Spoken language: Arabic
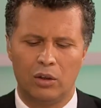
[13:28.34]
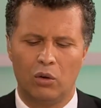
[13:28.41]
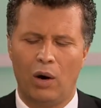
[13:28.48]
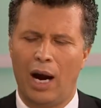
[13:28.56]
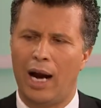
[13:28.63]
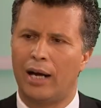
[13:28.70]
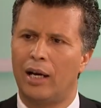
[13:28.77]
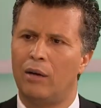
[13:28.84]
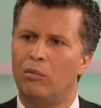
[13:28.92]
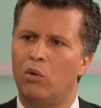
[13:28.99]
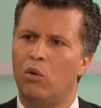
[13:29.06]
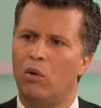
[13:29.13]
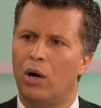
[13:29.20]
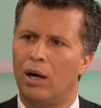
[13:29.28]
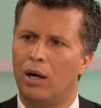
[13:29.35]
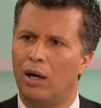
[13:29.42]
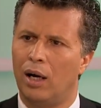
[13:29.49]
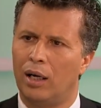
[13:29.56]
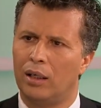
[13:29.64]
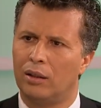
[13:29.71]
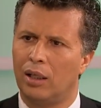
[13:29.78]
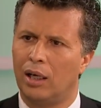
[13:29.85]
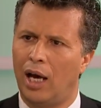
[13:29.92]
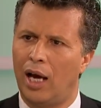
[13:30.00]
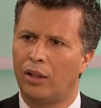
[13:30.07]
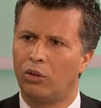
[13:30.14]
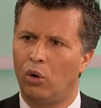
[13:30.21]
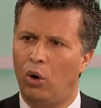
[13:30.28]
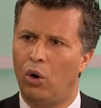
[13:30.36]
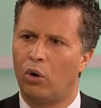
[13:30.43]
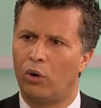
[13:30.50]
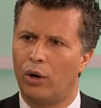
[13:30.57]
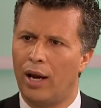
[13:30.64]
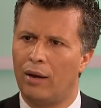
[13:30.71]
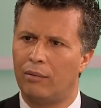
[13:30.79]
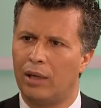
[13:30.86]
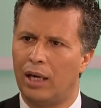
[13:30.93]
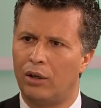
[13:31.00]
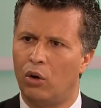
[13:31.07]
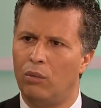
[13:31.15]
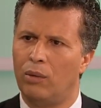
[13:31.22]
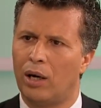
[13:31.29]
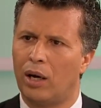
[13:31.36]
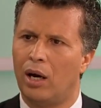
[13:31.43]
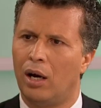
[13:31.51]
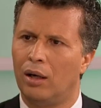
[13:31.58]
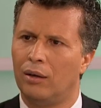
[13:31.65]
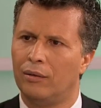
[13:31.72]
دي وحكموها آه أيضا حطوا آه حكام يعني آه أمراء طبعا